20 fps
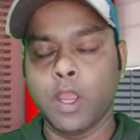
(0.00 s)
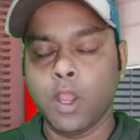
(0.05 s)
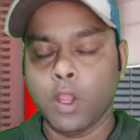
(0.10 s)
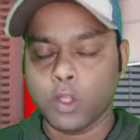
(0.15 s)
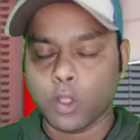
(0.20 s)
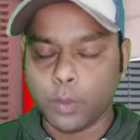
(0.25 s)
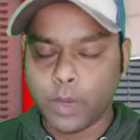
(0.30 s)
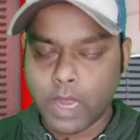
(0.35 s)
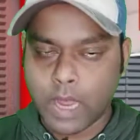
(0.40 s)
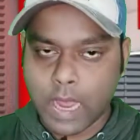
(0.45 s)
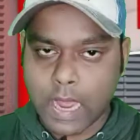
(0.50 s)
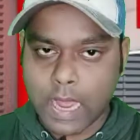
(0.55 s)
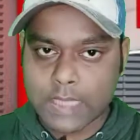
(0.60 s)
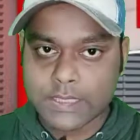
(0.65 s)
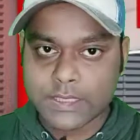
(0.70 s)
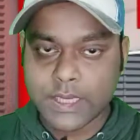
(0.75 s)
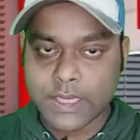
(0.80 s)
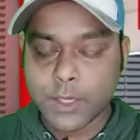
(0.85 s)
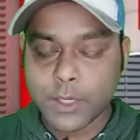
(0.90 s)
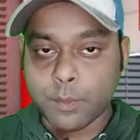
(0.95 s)
তবে
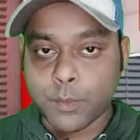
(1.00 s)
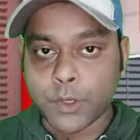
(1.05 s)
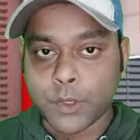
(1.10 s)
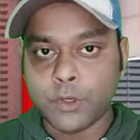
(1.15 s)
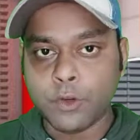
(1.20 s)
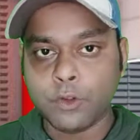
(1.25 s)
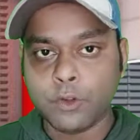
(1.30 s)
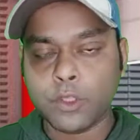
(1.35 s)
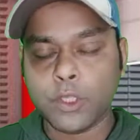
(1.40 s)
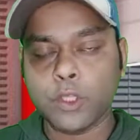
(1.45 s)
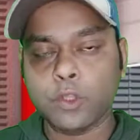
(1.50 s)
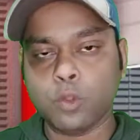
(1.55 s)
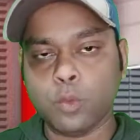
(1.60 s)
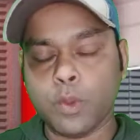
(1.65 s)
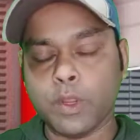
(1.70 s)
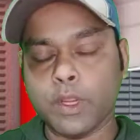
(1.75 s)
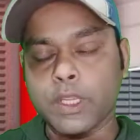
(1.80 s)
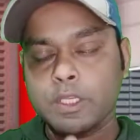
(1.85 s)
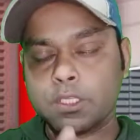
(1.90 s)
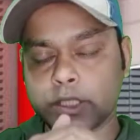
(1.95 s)
আজকের ভিডিওতে
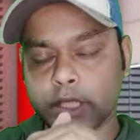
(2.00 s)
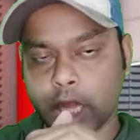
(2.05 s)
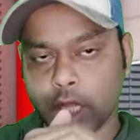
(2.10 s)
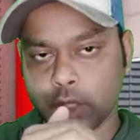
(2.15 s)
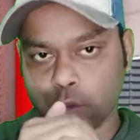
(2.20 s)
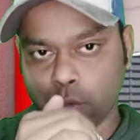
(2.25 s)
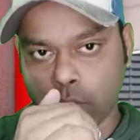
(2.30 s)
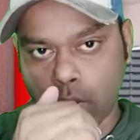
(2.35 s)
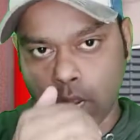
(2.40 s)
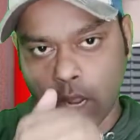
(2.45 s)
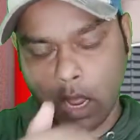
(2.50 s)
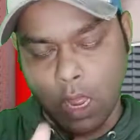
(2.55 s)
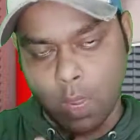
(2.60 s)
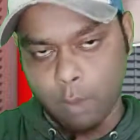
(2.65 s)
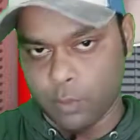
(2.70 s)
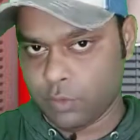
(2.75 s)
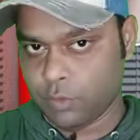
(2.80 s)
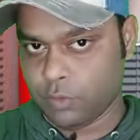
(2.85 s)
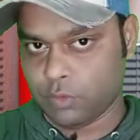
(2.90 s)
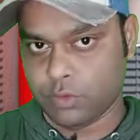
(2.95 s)
তোমাকে সাদর
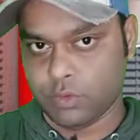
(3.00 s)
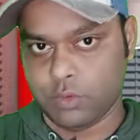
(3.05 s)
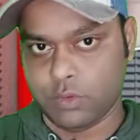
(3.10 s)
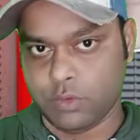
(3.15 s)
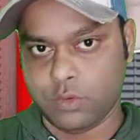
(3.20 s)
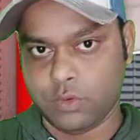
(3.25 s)
আমন্ত্রণ